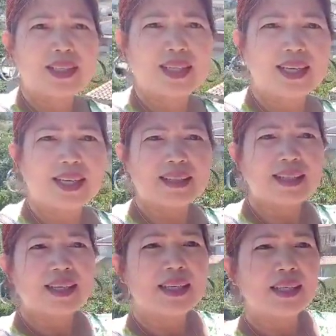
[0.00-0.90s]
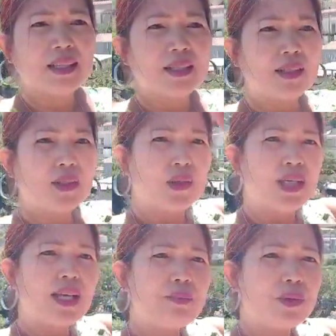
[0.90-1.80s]
Yan. So,
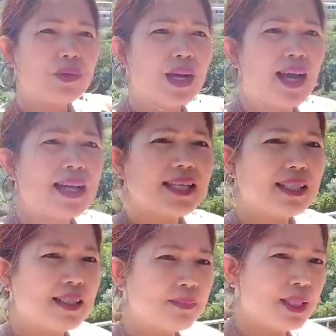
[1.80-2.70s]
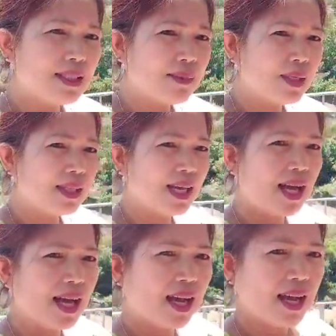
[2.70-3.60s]
yan po guys,
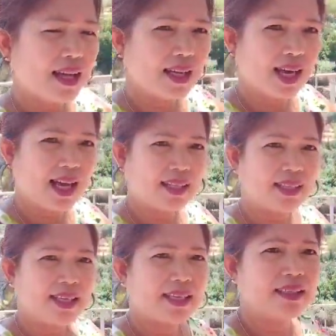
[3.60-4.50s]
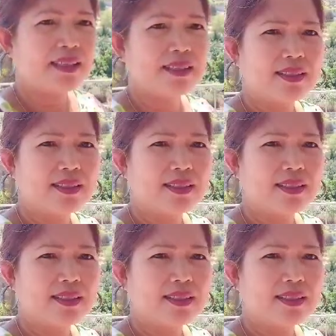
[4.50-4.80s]
pansamantala ang ating